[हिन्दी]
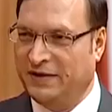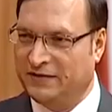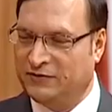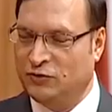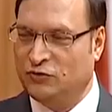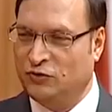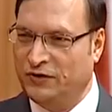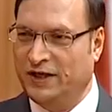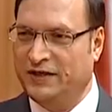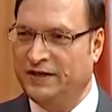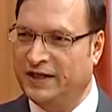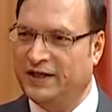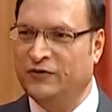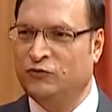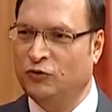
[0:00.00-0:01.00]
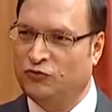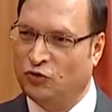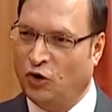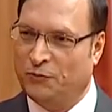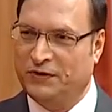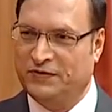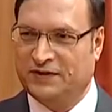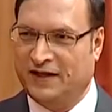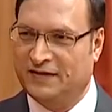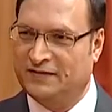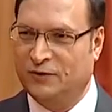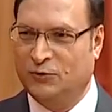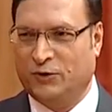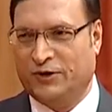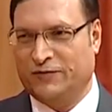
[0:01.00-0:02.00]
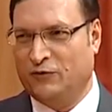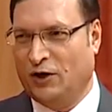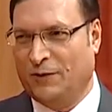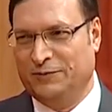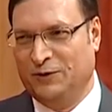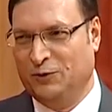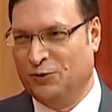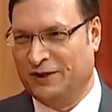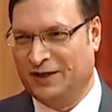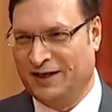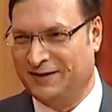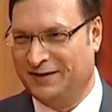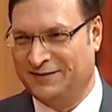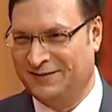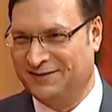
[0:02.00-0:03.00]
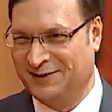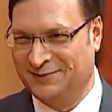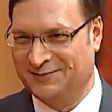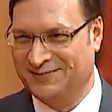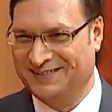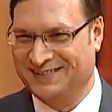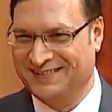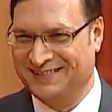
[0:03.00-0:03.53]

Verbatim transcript: महसूस तो यही है कि जो 24 साल से हो रहा है वो अब नहीं होगा यासिन साहब